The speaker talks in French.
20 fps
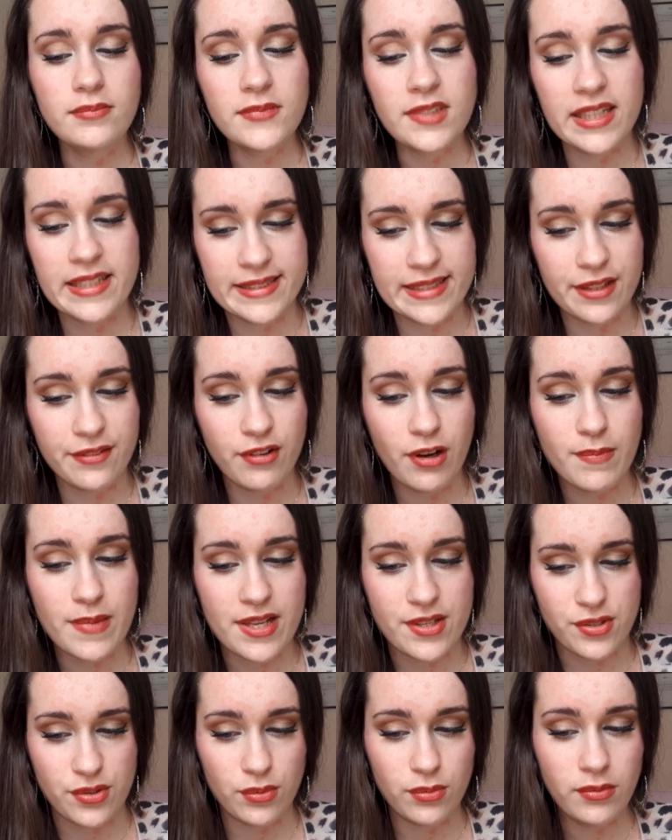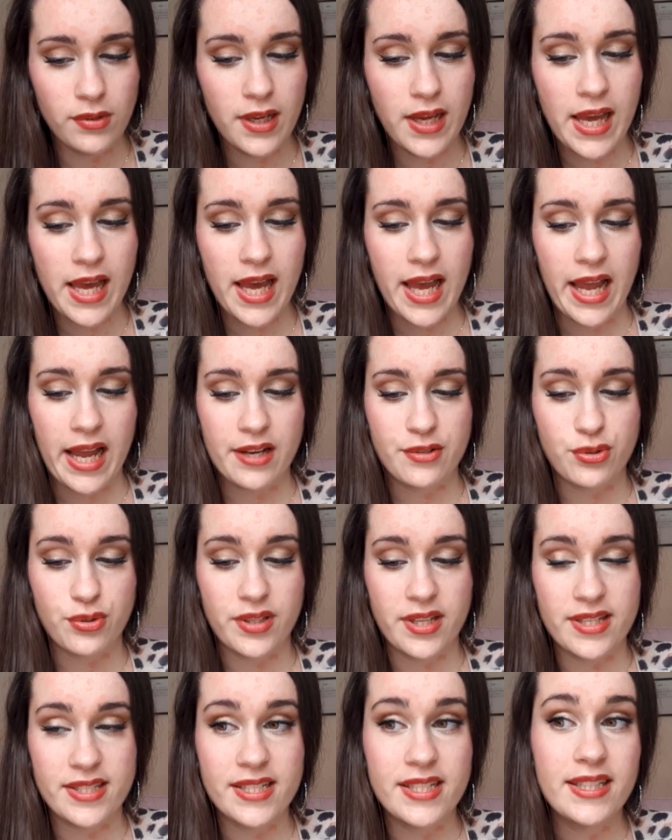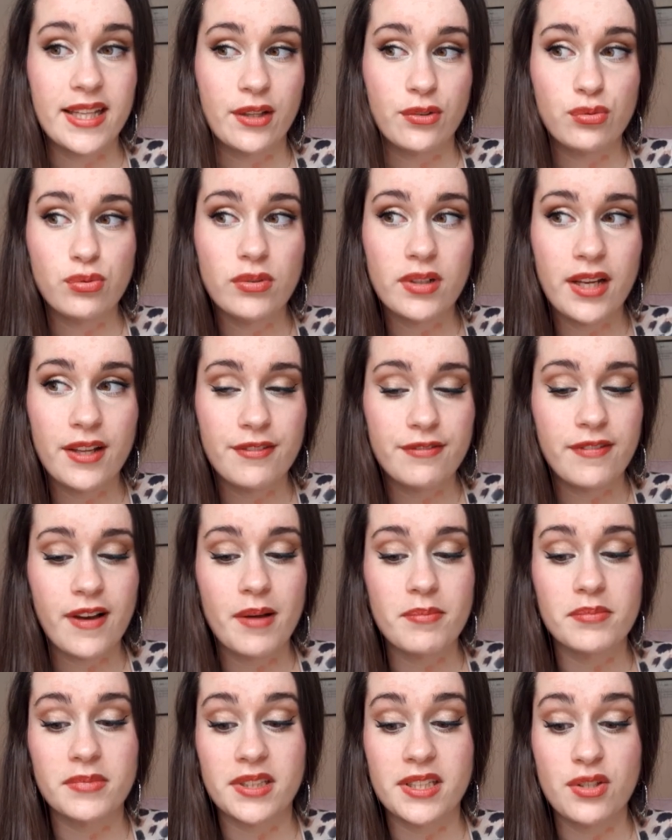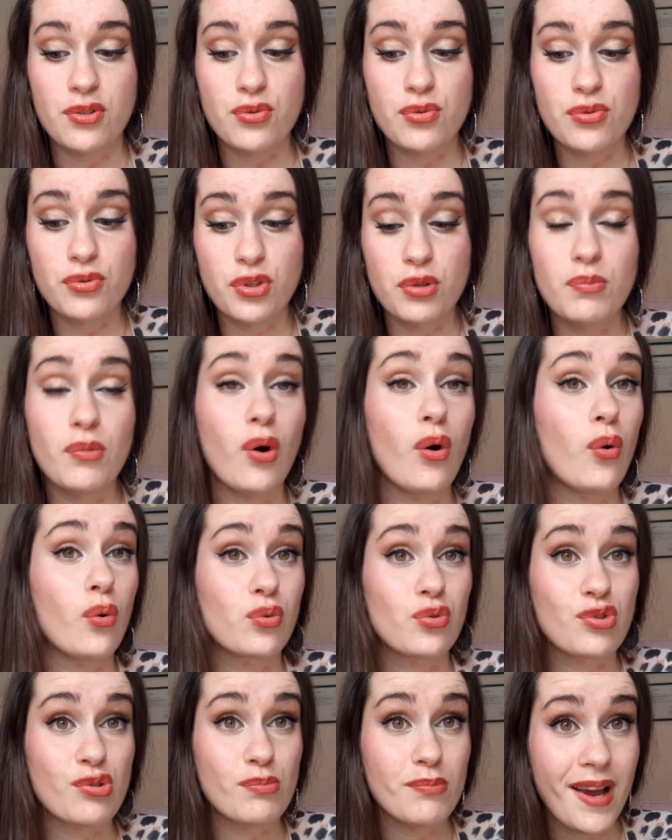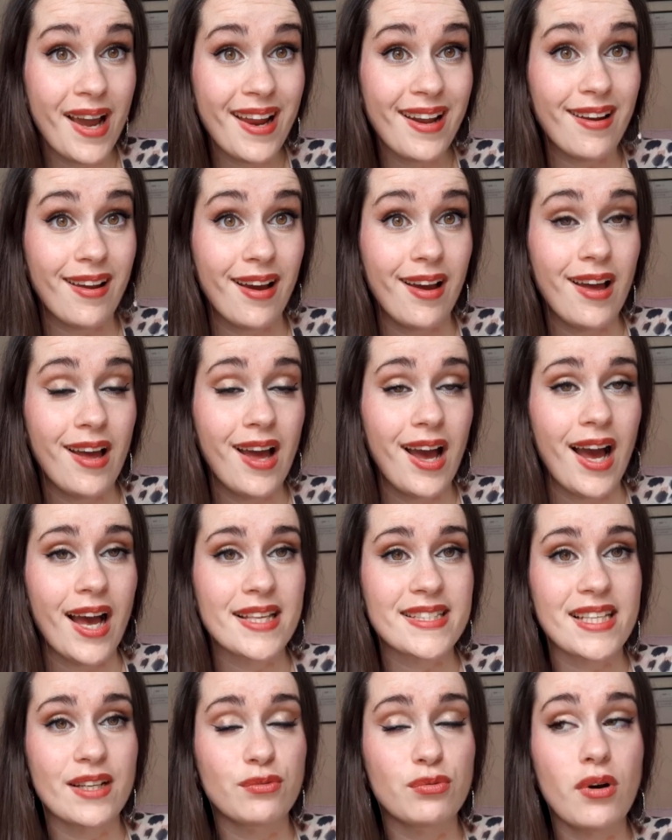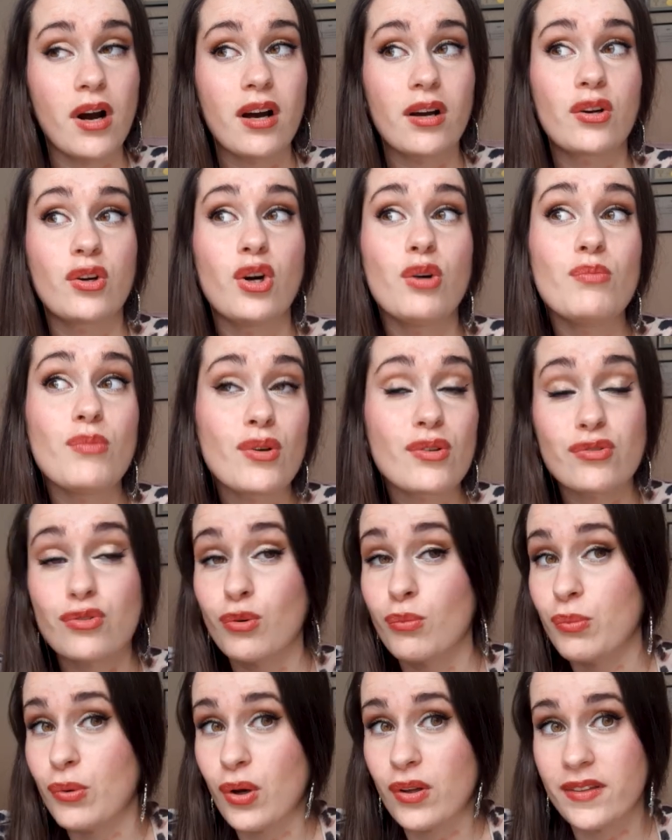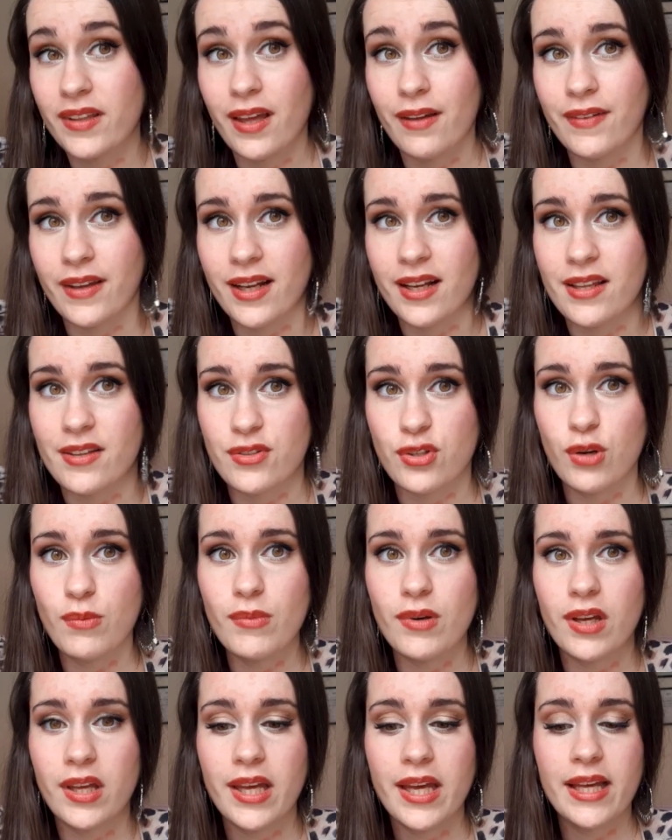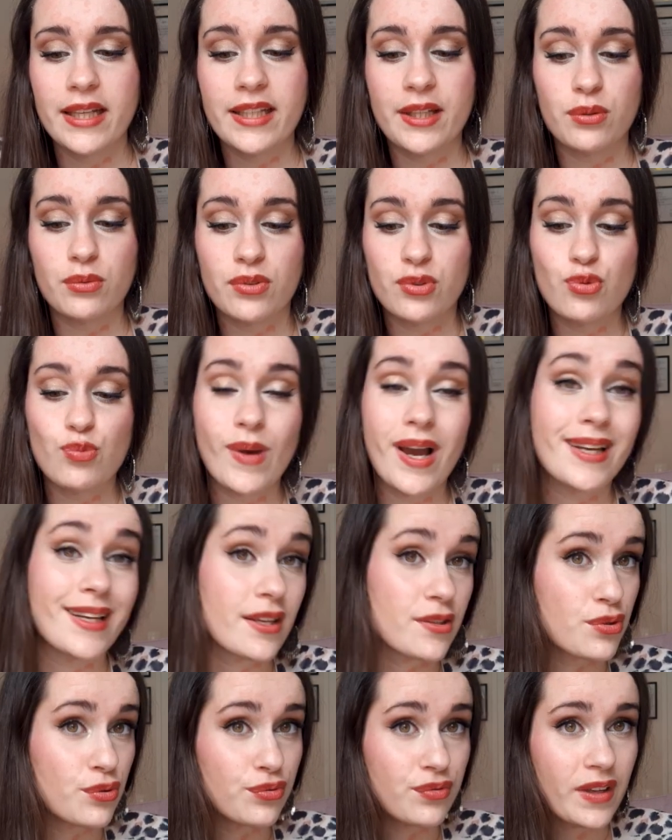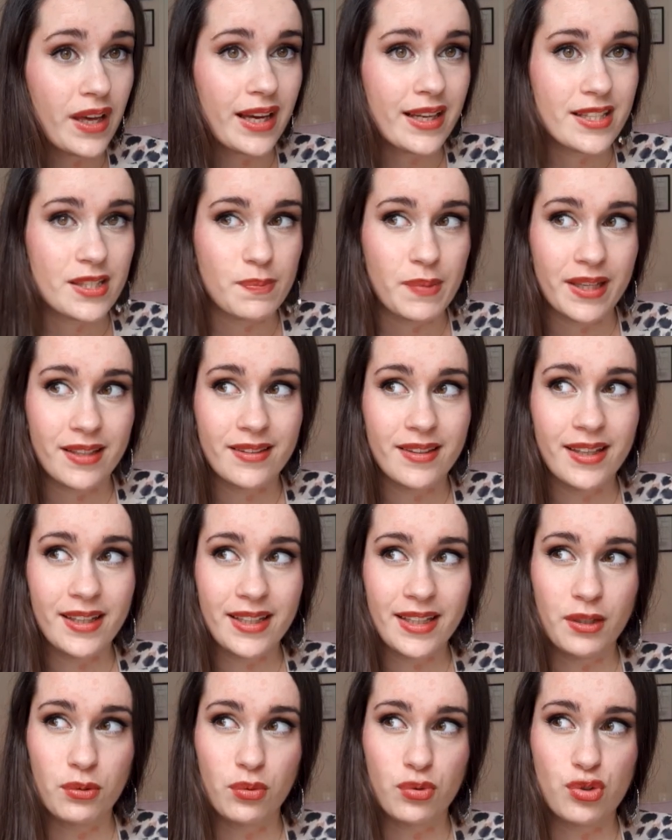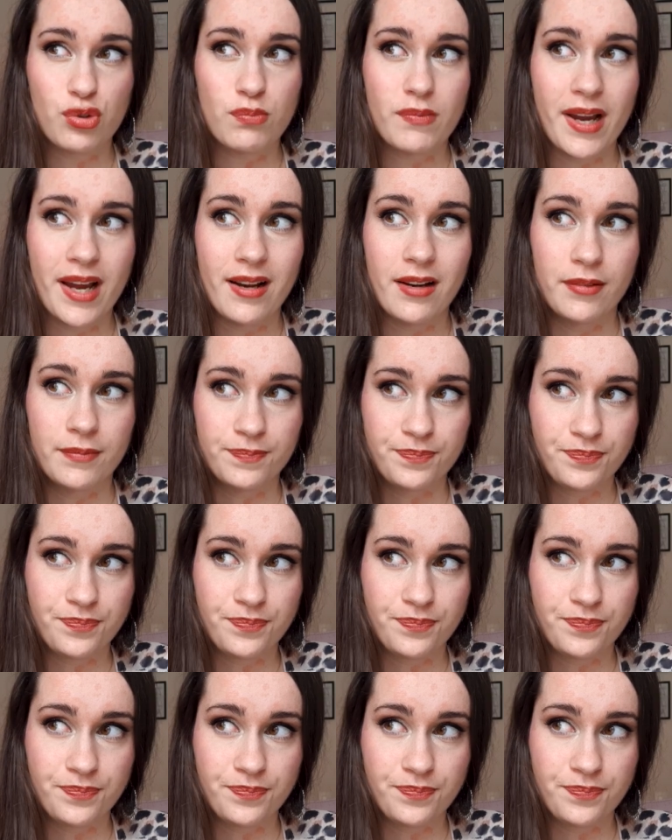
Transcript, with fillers: Et cette formation, elle se destine à toutes les femmes qui justement ont du mal à savoir comment se comporter avec les hommes, qui ont du mal à se faire respecter, qui ont du mal